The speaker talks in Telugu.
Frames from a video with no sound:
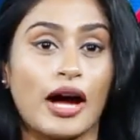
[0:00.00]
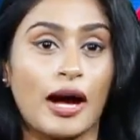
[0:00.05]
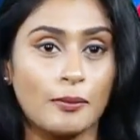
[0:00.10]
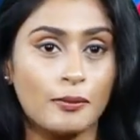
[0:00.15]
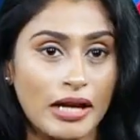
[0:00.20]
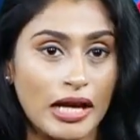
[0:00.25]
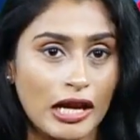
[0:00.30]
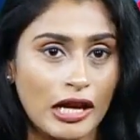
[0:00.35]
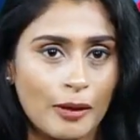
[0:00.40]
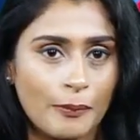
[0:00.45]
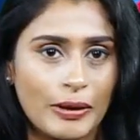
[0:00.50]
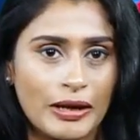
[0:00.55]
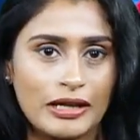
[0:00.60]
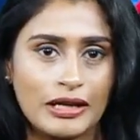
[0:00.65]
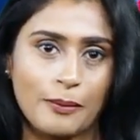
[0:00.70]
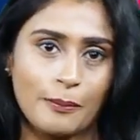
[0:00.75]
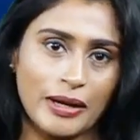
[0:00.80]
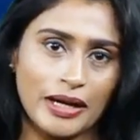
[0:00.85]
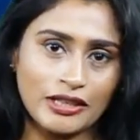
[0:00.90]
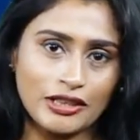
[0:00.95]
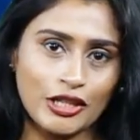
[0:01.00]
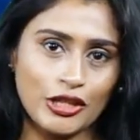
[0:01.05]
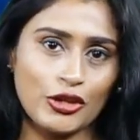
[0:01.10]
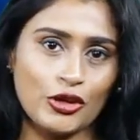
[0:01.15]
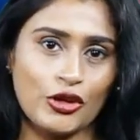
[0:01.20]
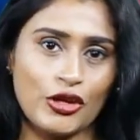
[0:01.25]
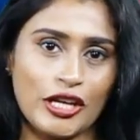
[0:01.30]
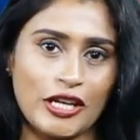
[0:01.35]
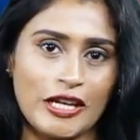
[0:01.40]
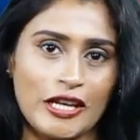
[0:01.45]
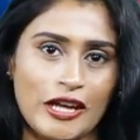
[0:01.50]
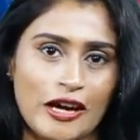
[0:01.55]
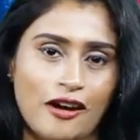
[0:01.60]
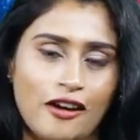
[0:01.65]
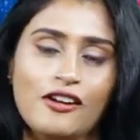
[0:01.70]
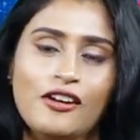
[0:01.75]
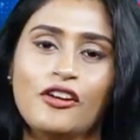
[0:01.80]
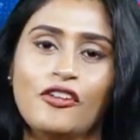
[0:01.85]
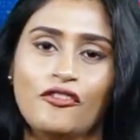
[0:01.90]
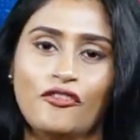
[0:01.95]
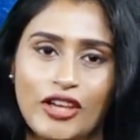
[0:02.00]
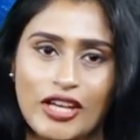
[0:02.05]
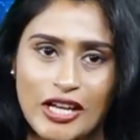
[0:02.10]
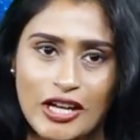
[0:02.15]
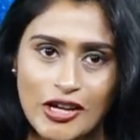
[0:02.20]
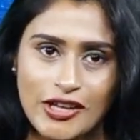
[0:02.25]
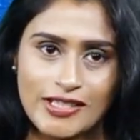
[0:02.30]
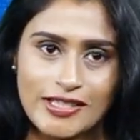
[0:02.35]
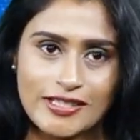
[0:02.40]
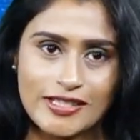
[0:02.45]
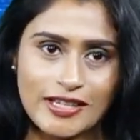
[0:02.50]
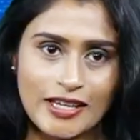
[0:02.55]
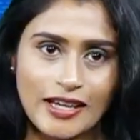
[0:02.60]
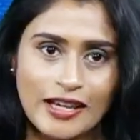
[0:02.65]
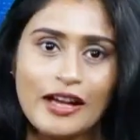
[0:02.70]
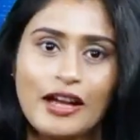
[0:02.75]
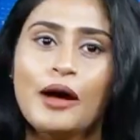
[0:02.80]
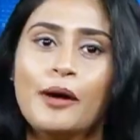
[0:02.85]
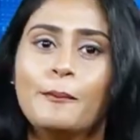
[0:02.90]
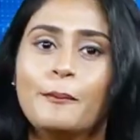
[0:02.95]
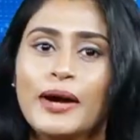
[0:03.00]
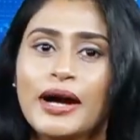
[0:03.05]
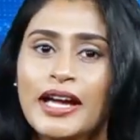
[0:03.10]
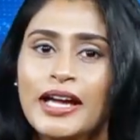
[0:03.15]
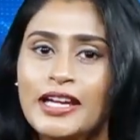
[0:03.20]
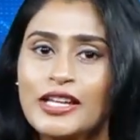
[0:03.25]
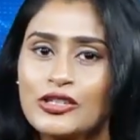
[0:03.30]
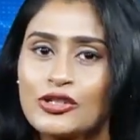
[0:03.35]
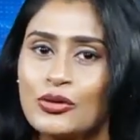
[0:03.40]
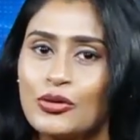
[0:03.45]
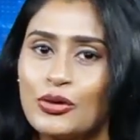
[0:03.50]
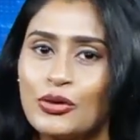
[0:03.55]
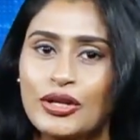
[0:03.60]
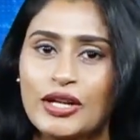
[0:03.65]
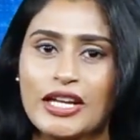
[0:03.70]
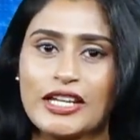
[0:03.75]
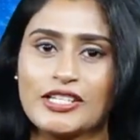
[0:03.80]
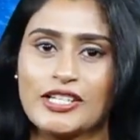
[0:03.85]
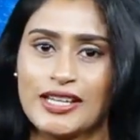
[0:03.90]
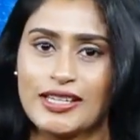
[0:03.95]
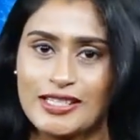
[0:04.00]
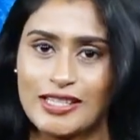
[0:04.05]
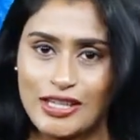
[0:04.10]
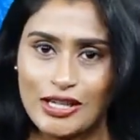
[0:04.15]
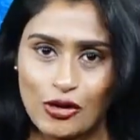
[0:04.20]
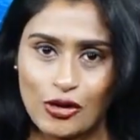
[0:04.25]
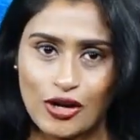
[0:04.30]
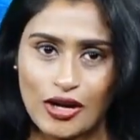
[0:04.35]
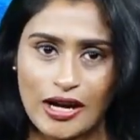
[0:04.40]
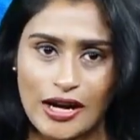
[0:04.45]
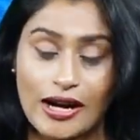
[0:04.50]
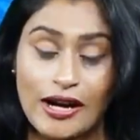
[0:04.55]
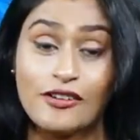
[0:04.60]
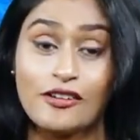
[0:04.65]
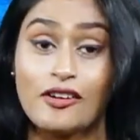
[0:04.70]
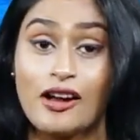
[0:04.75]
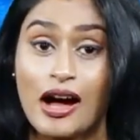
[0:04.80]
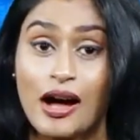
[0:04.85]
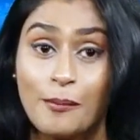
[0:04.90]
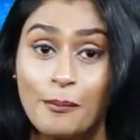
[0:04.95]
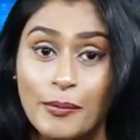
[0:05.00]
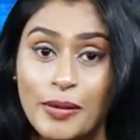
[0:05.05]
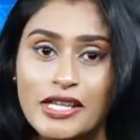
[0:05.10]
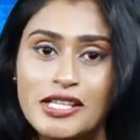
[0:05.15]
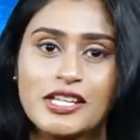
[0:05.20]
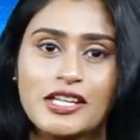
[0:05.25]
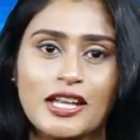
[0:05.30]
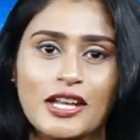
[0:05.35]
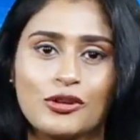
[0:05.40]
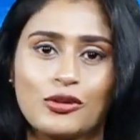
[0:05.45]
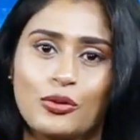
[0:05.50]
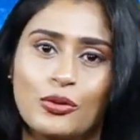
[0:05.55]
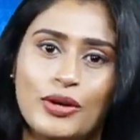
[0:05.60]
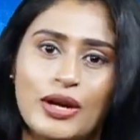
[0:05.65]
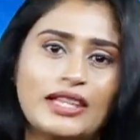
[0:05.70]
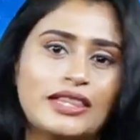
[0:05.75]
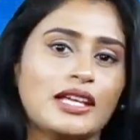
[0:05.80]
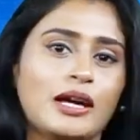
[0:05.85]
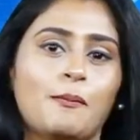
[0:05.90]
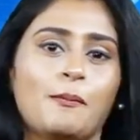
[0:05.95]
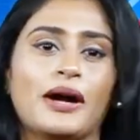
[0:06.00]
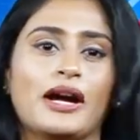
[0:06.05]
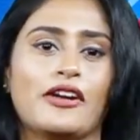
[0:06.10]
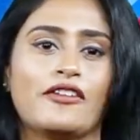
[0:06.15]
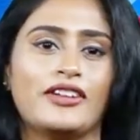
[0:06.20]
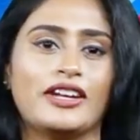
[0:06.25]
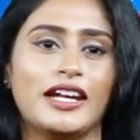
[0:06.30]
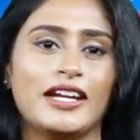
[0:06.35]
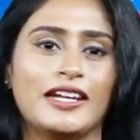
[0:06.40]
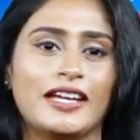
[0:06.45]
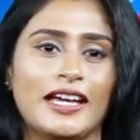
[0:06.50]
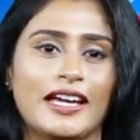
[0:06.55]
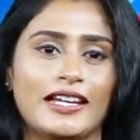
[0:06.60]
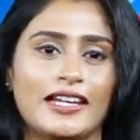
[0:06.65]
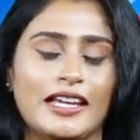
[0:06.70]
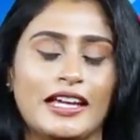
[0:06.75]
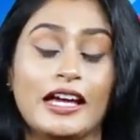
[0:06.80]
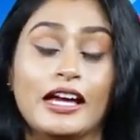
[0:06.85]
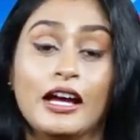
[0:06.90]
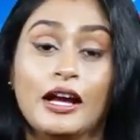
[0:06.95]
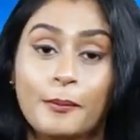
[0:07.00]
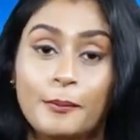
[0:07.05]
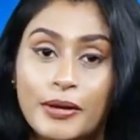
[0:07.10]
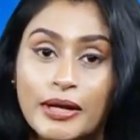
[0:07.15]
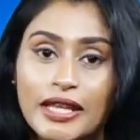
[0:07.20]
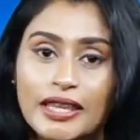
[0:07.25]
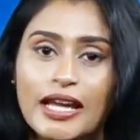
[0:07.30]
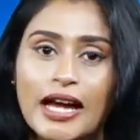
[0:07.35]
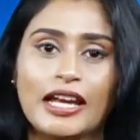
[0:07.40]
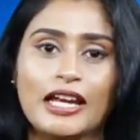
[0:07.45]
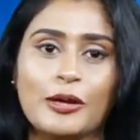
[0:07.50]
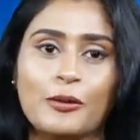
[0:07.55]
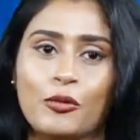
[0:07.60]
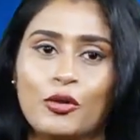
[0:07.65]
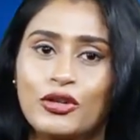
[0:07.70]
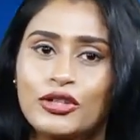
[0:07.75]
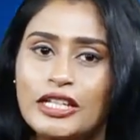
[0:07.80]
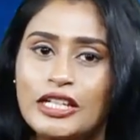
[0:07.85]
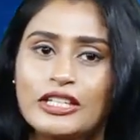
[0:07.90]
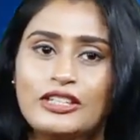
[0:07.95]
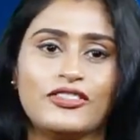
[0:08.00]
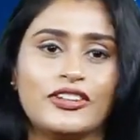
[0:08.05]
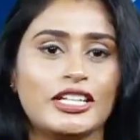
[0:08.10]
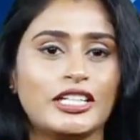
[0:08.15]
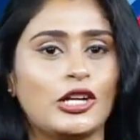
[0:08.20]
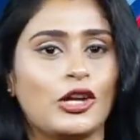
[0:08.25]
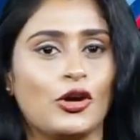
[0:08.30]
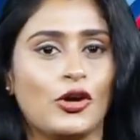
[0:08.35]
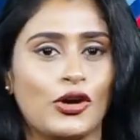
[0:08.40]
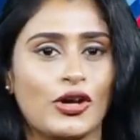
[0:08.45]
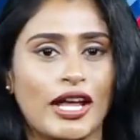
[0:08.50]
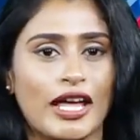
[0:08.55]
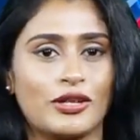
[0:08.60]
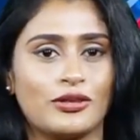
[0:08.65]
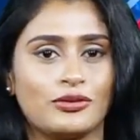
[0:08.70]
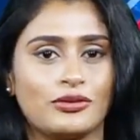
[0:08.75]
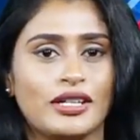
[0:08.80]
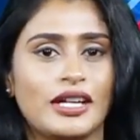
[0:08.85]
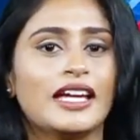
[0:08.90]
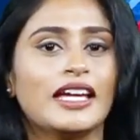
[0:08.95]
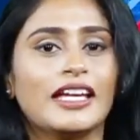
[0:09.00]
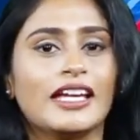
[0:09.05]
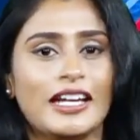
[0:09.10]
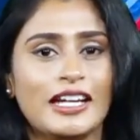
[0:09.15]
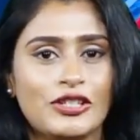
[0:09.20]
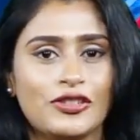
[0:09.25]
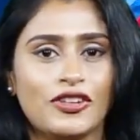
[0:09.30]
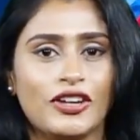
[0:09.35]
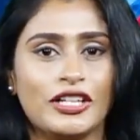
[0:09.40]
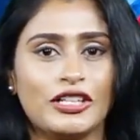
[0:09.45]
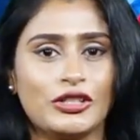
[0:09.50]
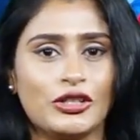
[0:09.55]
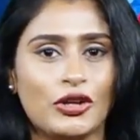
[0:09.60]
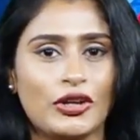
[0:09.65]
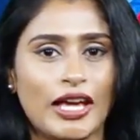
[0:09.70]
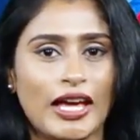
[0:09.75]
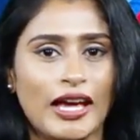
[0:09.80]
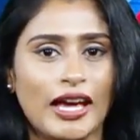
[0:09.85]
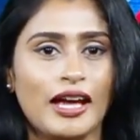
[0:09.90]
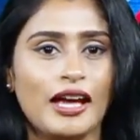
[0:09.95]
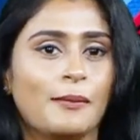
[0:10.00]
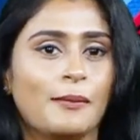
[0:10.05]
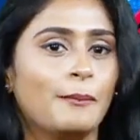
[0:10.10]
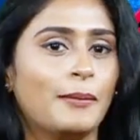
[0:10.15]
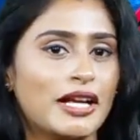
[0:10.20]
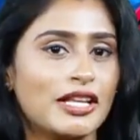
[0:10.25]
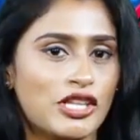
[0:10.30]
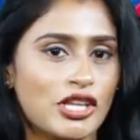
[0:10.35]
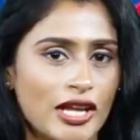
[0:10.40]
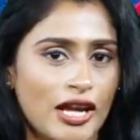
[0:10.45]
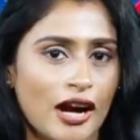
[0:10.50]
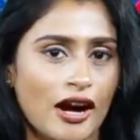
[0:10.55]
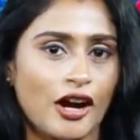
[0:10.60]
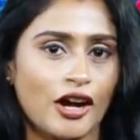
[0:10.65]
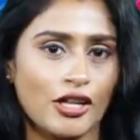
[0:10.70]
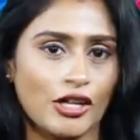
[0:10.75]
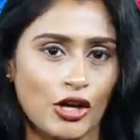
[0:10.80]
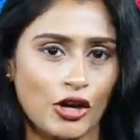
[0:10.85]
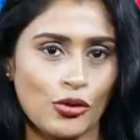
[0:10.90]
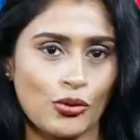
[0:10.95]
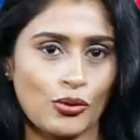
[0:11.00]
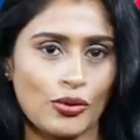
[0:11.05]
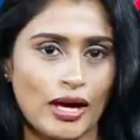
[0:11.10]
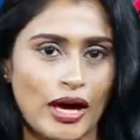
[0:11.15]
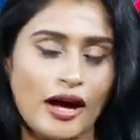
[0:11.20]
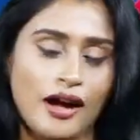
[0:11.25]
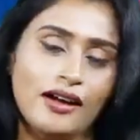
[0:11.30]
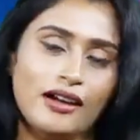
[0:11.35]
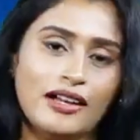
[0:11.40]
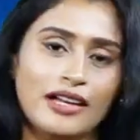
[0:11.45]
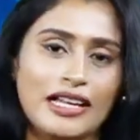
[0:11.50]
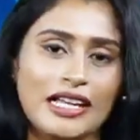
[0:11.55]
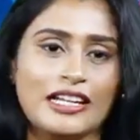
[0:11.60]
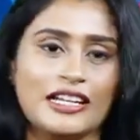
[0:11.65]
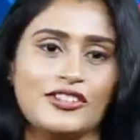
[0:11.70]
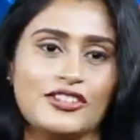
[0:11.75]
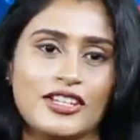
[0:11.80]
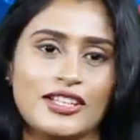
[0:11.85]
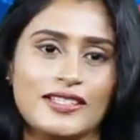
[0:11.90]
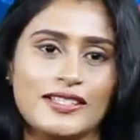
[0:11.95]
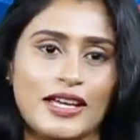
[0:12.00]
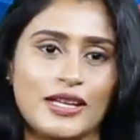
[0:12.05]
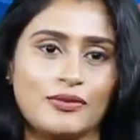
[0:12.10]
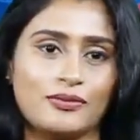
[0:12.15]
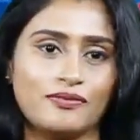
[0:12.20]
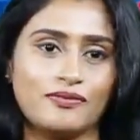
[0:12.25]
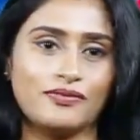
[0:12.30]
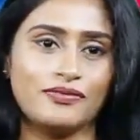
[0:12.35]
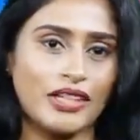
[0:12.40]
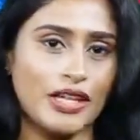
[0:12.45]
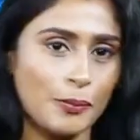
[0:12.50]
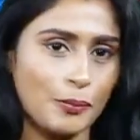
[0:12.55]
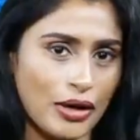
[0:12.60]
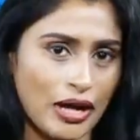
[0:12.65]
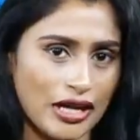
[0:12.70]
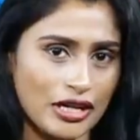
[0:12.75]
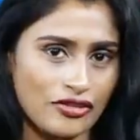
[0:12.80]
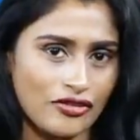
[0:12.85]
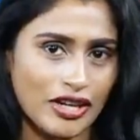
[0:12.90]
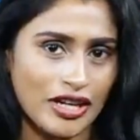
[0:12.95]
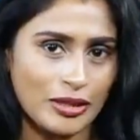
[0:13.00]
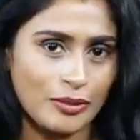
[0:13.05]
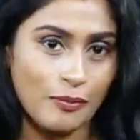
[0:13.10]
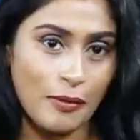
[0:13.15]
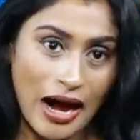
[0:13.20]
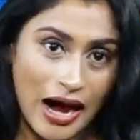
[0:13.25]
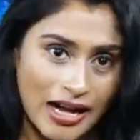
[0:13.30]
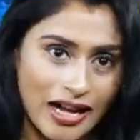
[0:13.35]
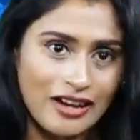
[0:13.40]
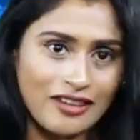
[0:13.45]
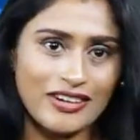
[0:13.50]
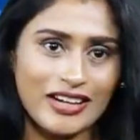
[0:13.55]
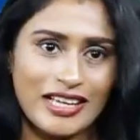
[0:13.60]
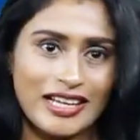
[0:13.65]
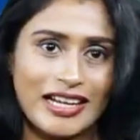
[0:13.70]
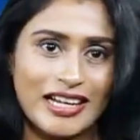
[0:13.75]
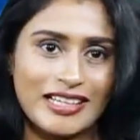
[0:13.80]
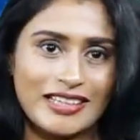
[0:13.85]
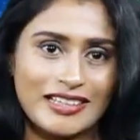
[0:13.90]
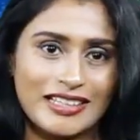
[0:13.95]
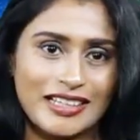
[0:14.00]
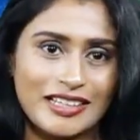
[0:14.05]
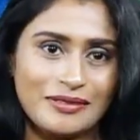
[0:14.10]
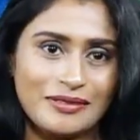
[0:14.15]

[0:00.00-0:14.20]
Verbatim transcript: రామ్లాల పట్ల భక్తితో నిండిన వికాస్ జీ మహేష్ కుక్రేజా జీ యొక్క రామ్ భజనను కూడా తప్పక వినండి అని ప్రధాని మోదీ ట్వీట్లో కోరారు ఈ ట్వీట్తోనే భజన ఆడియో కూడా లింక్ చేశారు ఇప్పుడు ఆ ట్వీట్ బాగా వైరల్ అయింది